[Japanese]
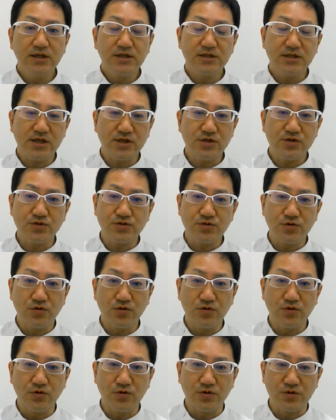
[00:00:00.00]
施術
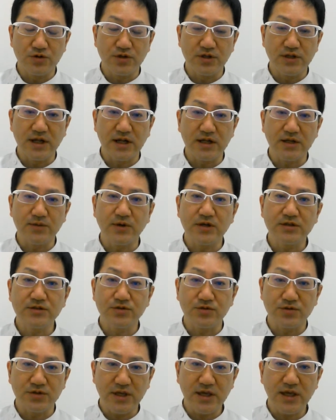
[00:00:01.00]
方法ってなります
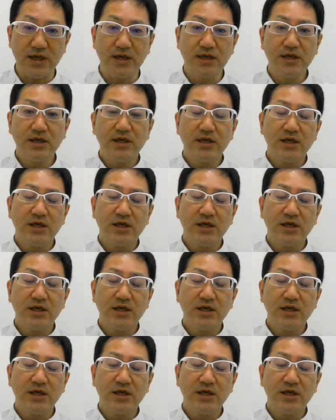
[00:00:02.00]
ので、